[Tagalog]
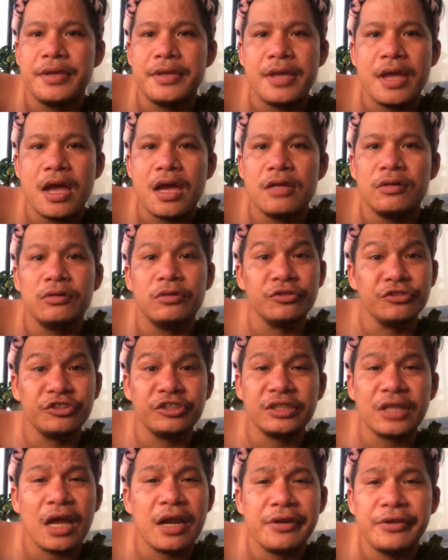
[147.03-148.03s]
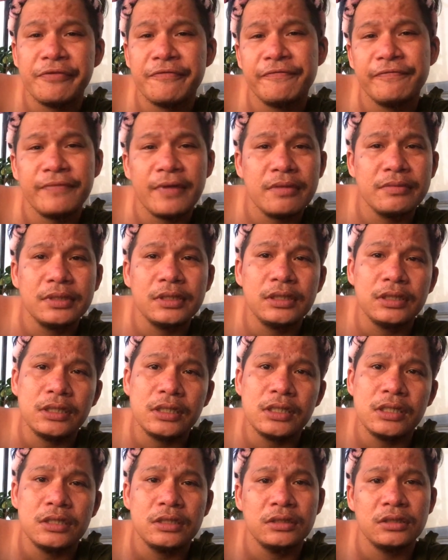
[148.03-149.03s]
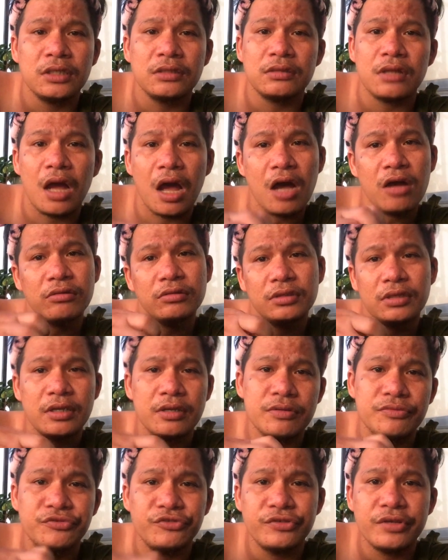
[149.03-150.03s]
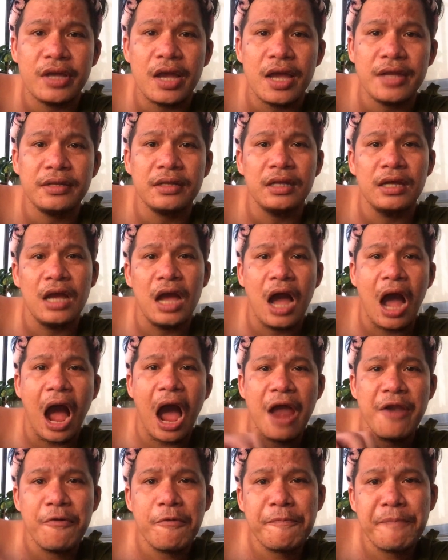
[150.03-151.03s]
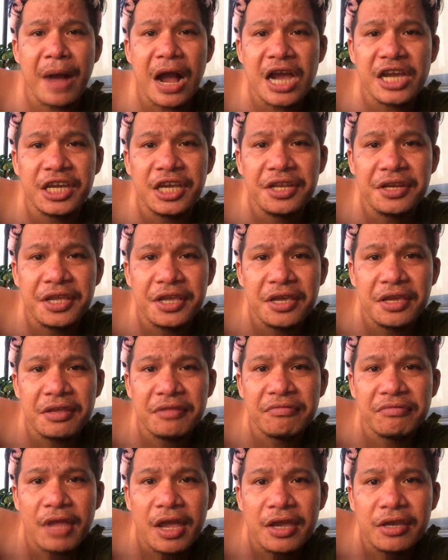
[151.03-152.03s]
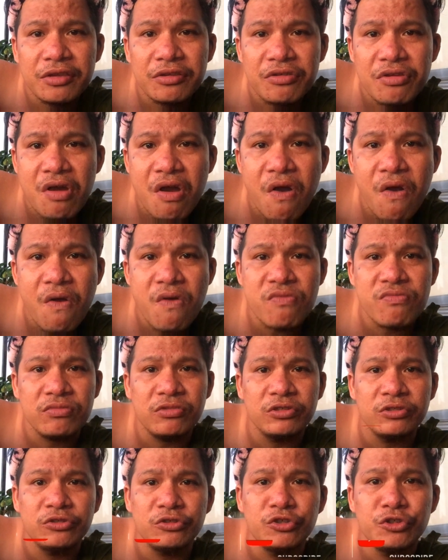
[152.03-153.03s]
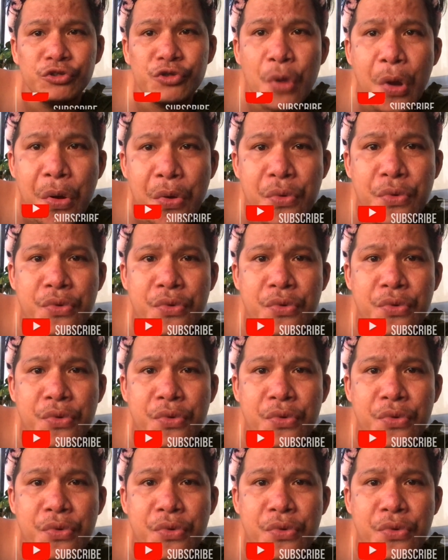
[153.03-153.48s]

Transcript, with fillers: Ayan, Rosario family. Check out kayo dyan. Ano pang hinihintay nyo? Yo